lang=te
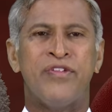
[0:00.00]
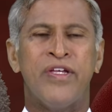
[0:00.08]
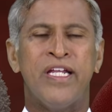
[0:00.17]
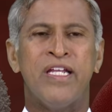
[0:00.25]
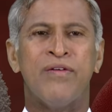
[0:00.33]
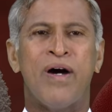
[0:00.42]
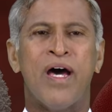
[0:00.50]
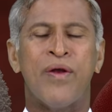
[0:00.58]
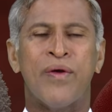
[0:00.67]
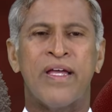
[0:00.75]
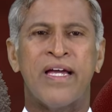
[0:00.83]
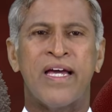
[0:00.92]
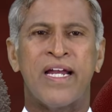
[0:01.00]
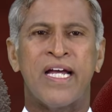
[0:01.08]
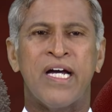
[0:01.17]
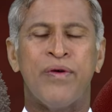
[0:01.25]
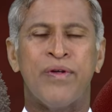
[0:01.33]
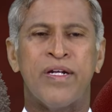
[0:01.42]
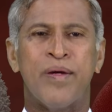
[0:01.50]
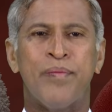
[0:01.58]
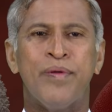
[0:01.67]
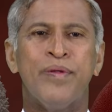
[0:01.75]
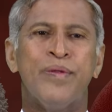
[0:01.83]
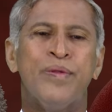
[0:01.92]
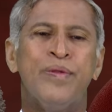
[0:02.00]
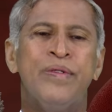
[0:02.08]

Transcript: శరీరం ఆరోగ్యకరంగా ఉన్నప్పుడు